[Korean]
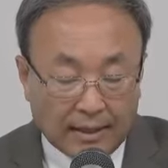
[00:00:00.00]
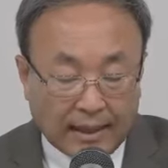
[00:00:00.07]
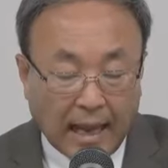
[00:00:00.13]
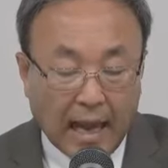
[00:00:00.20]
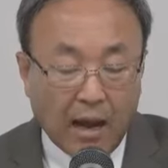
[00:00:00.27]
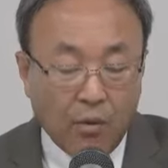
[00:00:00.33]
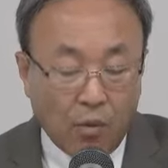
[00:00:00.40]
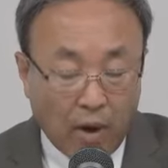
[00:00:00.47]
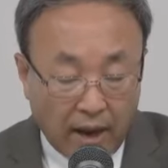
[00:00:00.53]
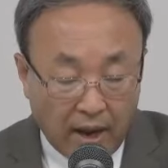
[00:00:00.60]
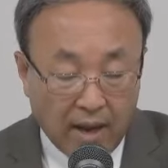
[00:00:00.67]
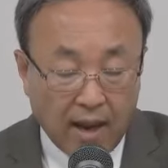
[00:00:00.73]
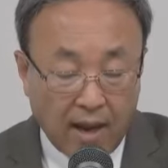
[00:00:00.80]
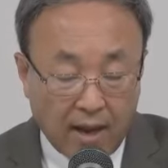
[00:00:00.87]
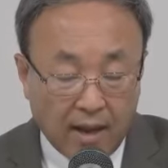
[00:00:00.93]
나
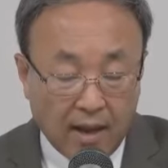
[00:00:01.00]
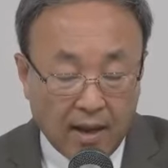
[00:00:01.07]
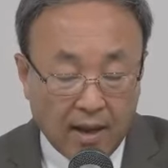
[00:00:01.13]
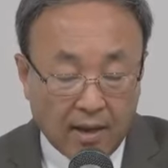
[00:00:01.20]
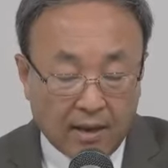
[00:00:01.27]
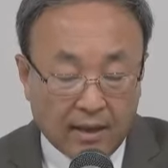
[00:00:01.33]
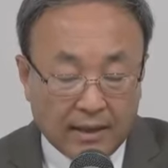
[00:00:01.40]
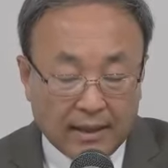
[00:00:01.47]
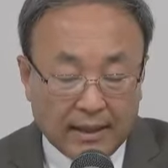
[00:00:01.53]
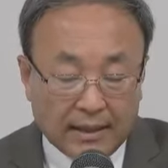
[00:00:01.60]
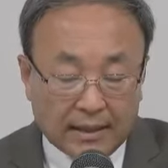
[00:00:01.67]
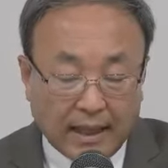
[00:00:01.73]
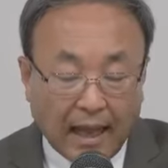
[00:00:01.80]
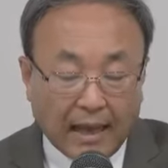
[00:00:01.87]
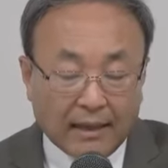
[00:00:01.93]
외에
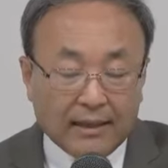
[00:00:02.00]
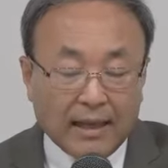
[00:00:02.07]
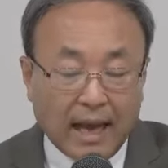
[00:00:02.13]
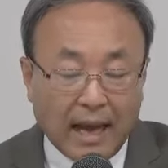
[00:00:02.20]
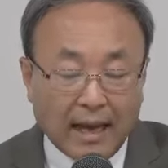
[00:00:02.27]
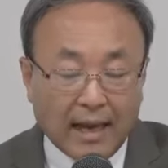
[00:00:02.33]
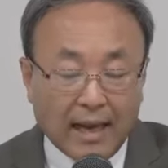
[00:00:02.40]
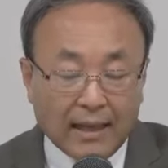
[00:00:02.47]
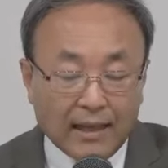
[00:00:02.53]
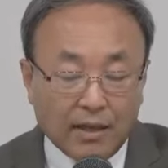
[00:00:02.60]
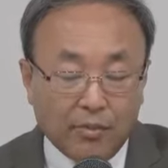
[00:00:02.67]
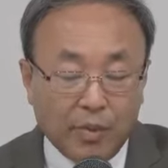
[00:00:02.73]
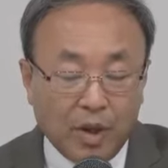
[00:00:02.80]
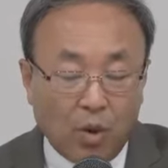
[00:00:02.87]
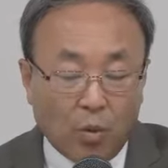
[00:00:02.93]
다른
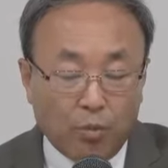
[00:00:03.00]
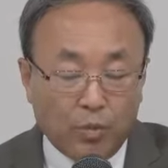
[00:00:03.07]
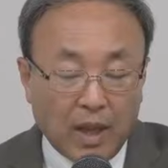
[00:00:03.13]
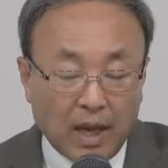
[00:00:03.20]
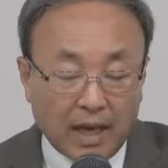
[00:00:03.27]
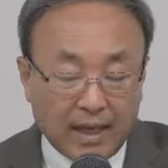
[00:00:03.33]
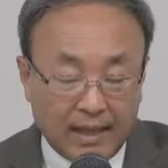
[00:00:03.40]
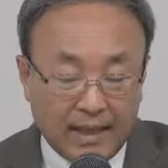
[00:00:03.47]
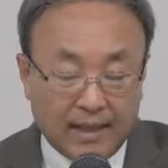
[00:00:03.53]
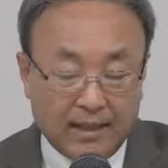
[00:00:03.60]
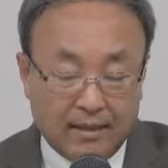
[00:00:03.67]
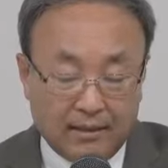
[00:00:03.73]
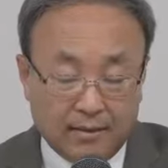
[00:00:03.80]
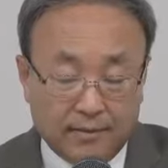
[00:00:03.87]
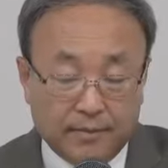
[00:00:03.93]
하나님이 없나니